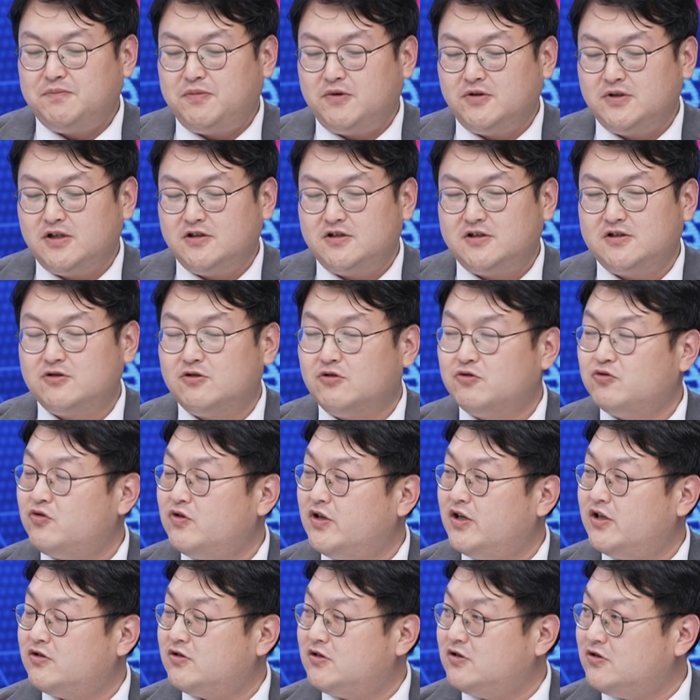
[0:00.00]
퍼센트
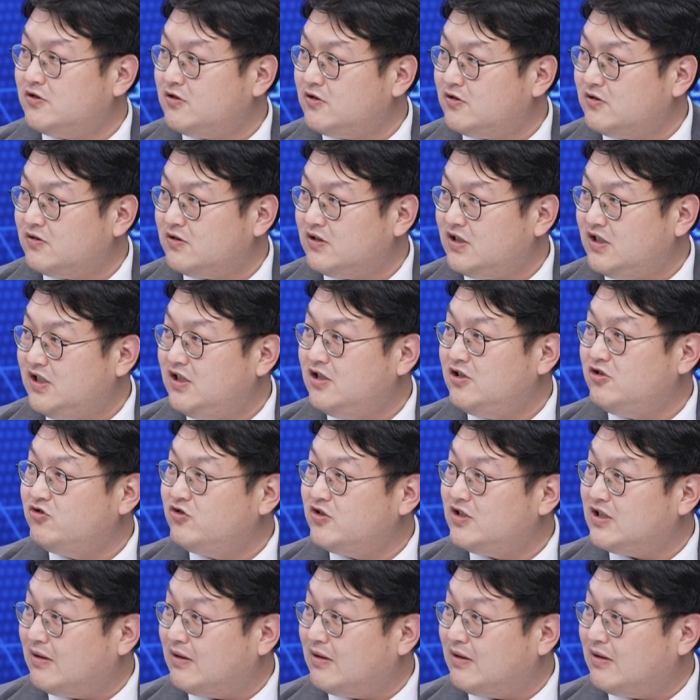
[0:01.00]
정도의 그 이익률이 수수료.